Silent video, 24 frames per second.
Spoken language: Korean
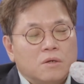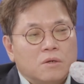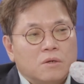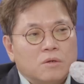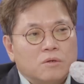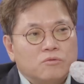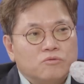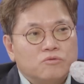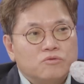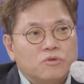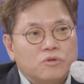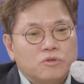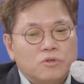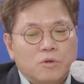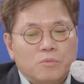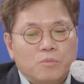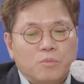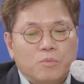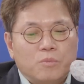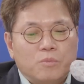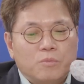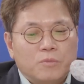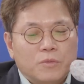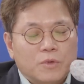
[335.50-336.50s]
윤석열
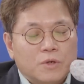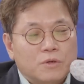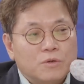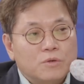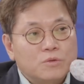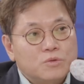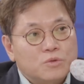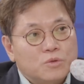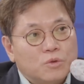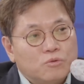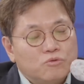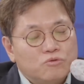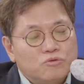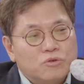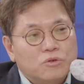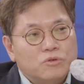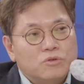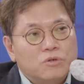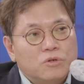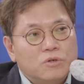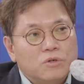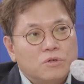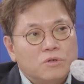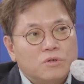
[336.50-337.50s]
그렇죠, 그렇죠.
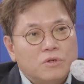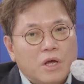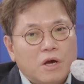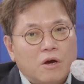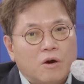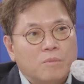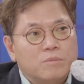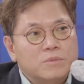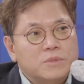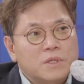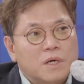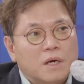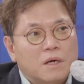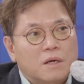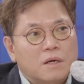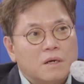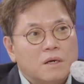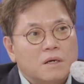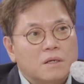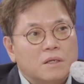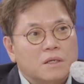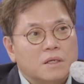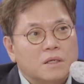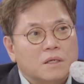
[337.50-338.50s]
윤석열의 어.
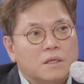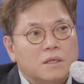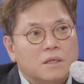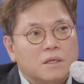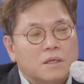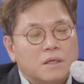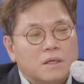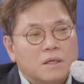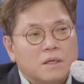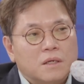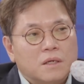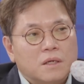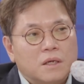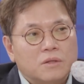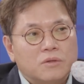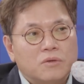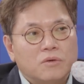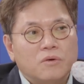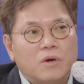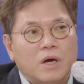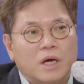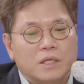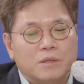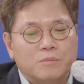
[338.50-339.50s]
검찰이
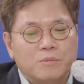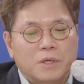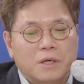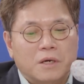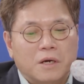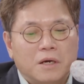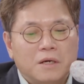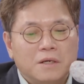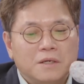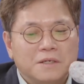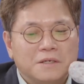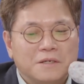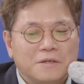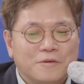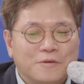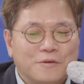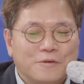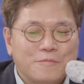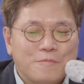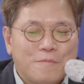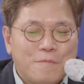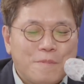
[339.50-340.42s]
했던 거 아닙니까? 네.